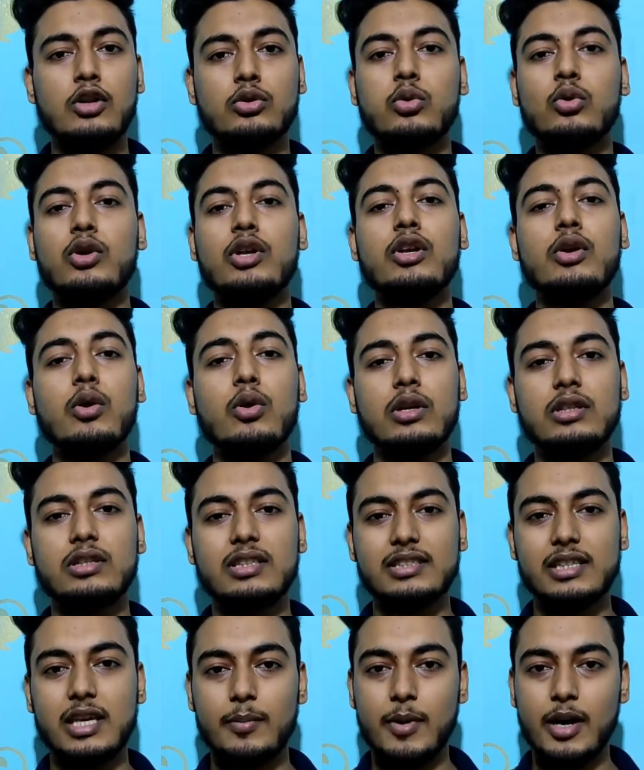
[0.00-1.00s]
थोड़ी नॉलेज
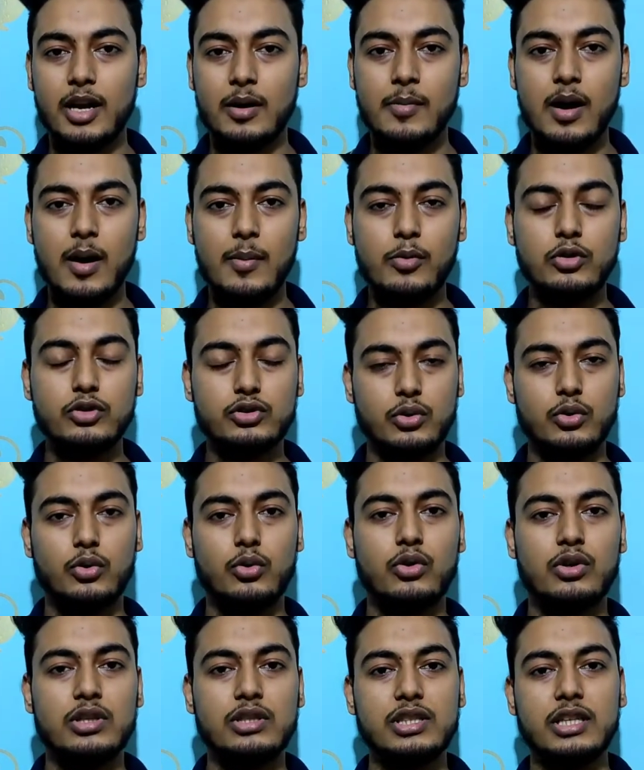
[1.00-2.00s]
इसके बारे में आपको ज़रूर
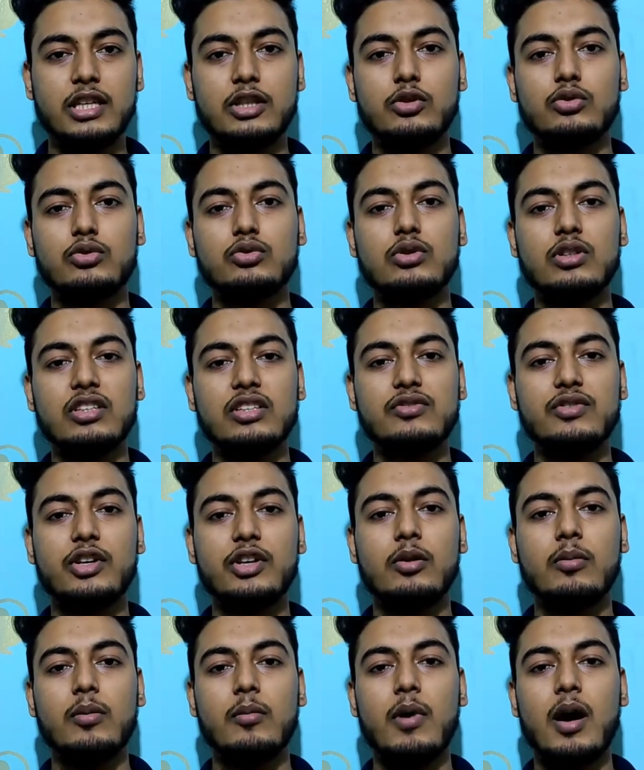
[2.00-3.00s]
होनी चाहिए दोस्तों इस
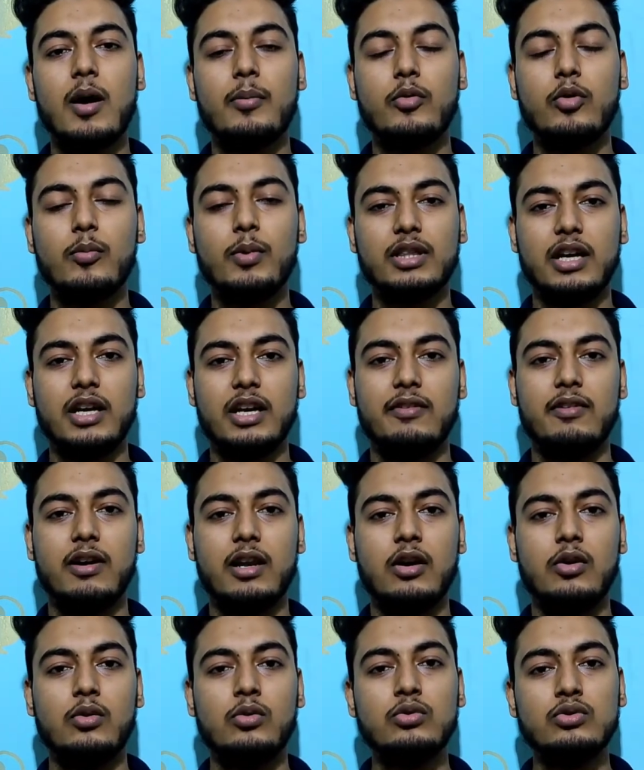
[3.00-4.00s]
वीडियो में मैं आपको बताने
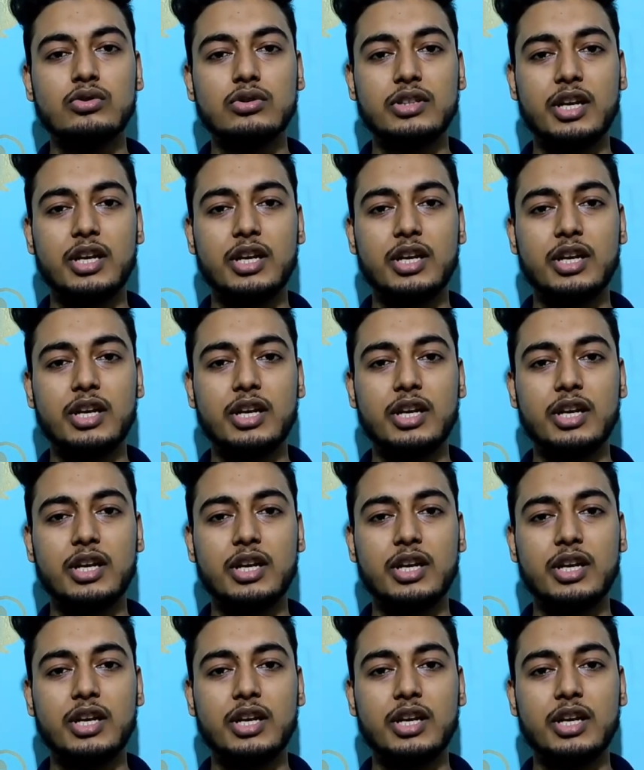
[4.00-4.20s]
वाला हूँ